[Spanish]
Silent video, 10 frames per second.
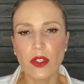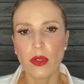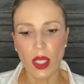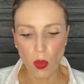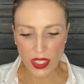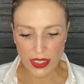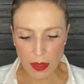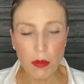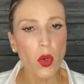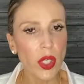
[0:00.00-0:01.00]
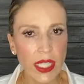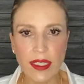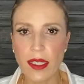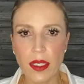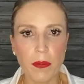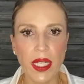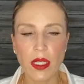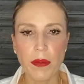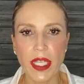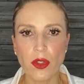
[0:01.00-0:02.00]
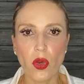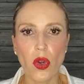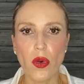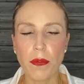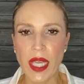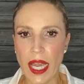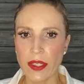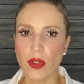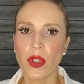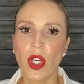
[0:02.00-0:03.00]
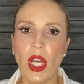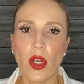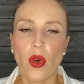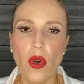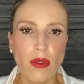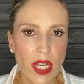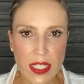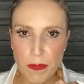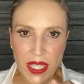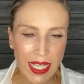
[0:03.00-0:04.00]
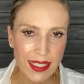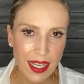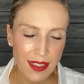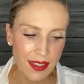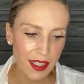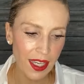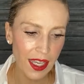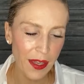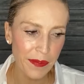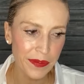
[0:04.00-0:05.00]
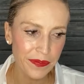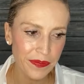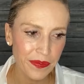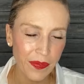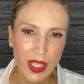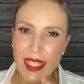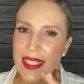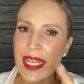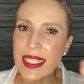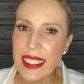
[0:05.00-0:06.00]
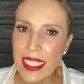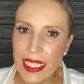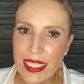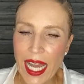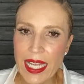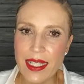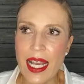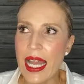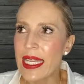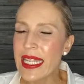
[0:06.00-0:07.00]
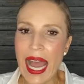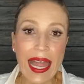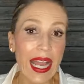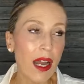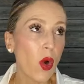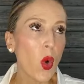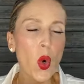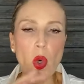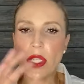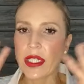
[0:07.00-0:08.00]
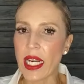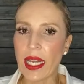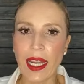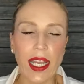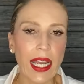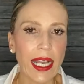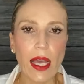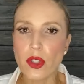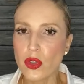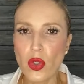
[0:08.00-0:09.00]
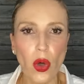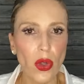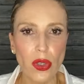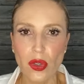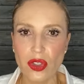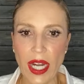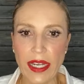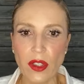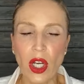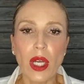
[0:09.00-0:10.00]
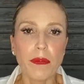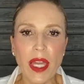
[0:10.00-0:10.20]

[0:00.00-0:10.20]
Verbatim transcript: Es una cuenta muy linda de emprendimiento colombiano con unas piezas em, sencillas, nada ultra recargado, todo lo contrario.